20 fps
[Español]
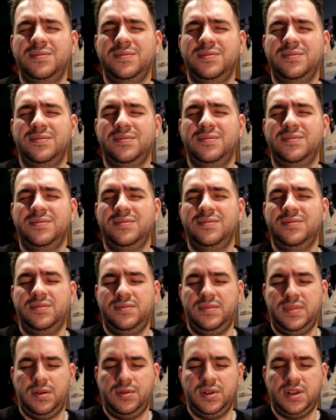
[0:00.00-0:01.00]
Mm,
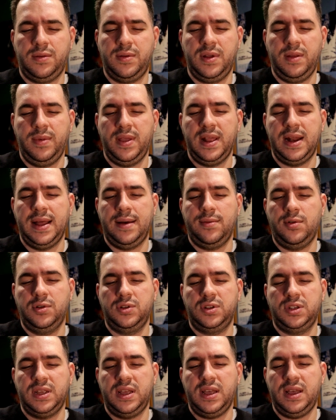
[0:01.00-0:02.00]
vamos a abrir bien la
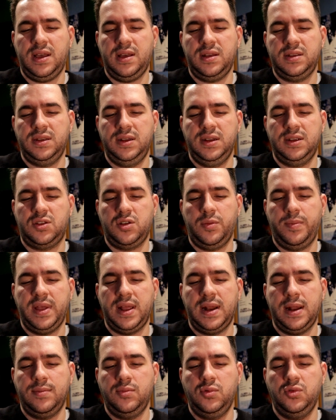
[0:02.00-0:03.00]
bolsa, sin
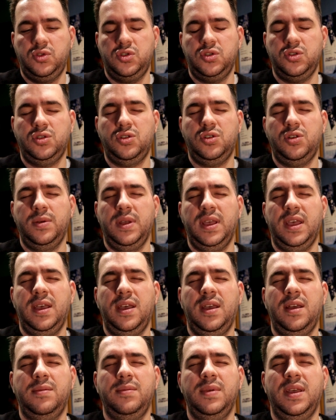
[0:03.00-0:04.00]
estropearla mucho.
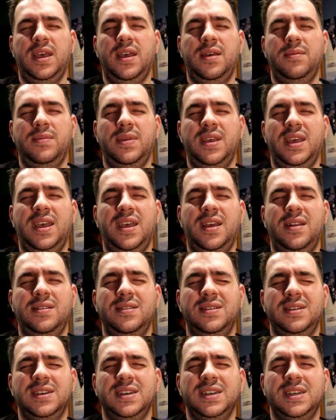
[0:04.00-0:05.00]
Bien, bien, bien.
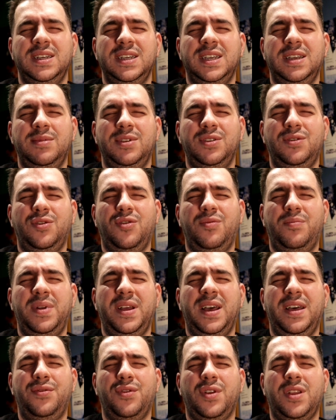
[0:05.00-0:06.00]
Que me toque un
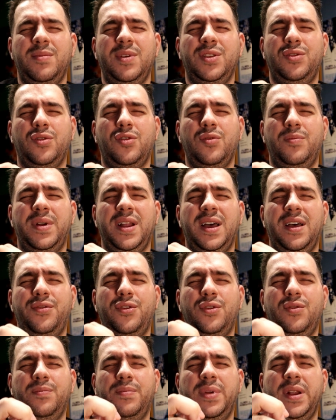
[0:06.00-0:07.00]
predator, que me toque un
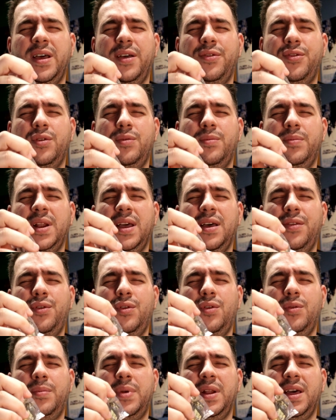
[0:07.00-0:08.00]
predator, un predator, un
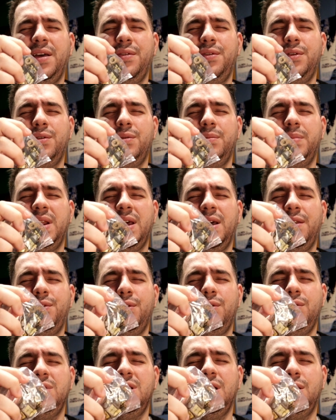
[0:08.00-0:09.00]
predator, un predator, un
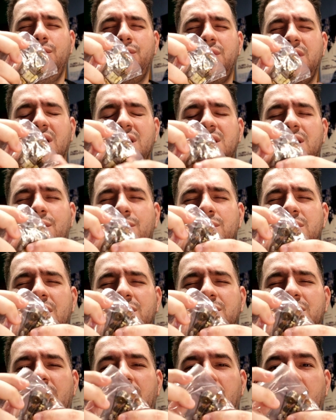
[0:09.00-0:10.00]
predator, un yaut,
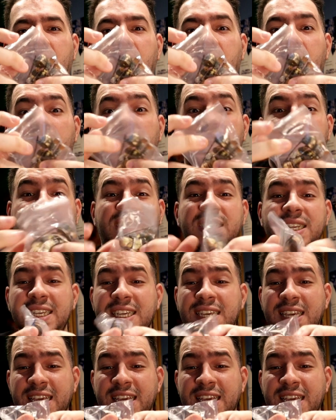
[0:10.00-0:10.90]
yaut, yaut, ¡Sí!